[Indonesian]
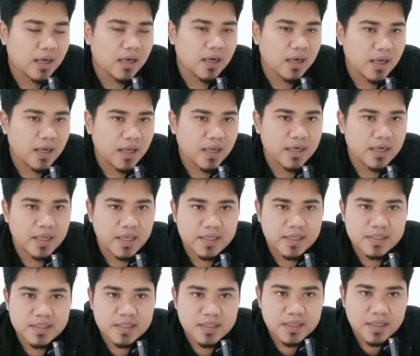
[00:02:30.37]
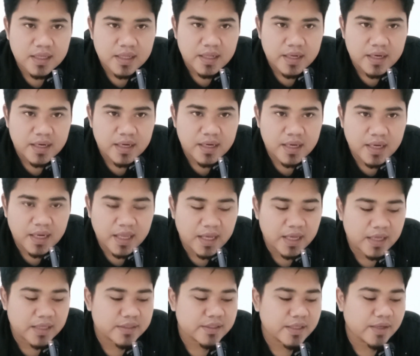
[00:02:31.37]
la lain la
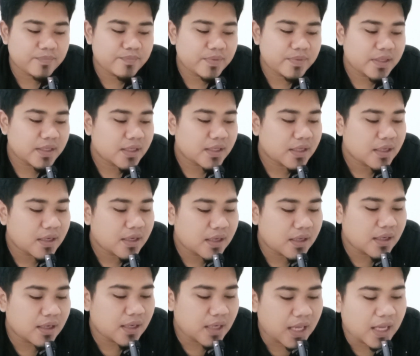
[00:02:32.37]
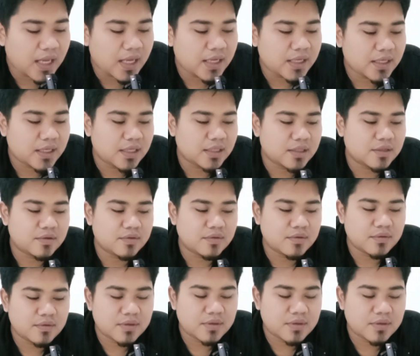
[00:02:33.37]
tapi la gitu